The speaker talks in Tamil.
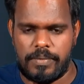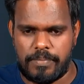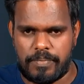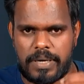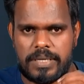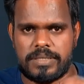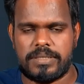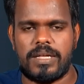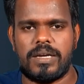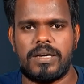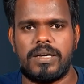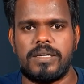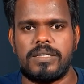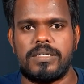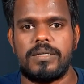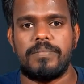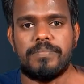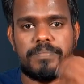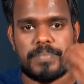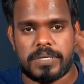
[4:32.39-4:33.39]

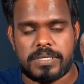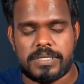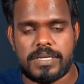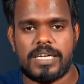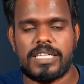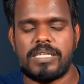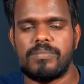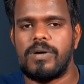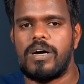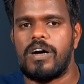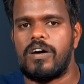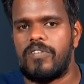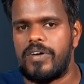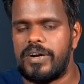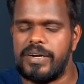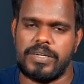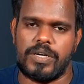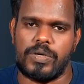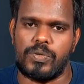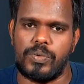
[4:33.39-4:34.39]
பக்தர்களுக்கு பிரசாதமாக
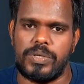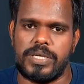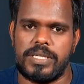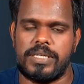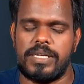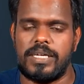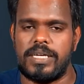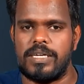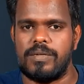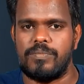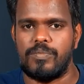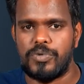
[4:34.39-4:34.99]
வழங்கக்கூடியதில்